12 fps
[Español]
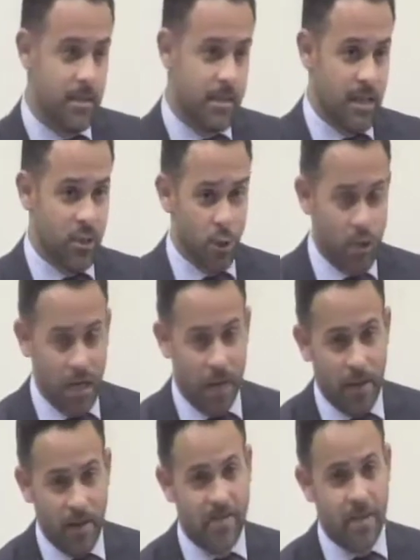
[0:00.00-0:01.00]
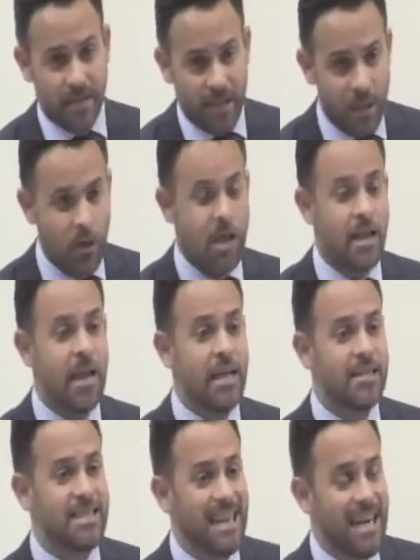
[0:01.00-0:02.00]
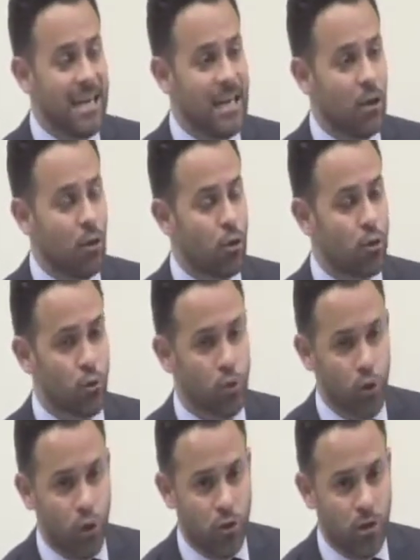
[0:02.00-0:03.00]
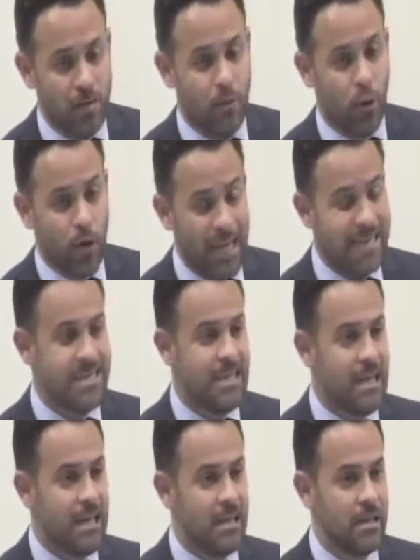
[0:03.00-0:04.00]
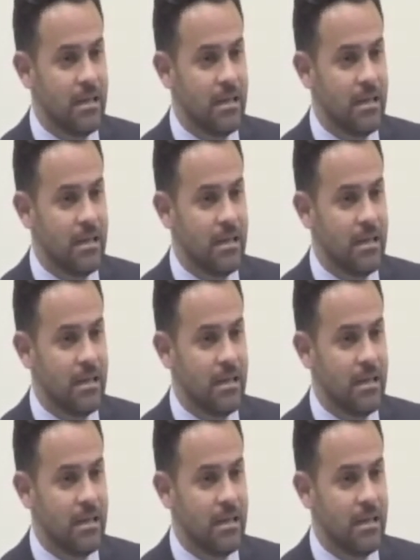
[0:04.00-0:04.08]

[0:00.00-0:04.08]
que históricamente ha tenido la Iglesia en la construcción de democracia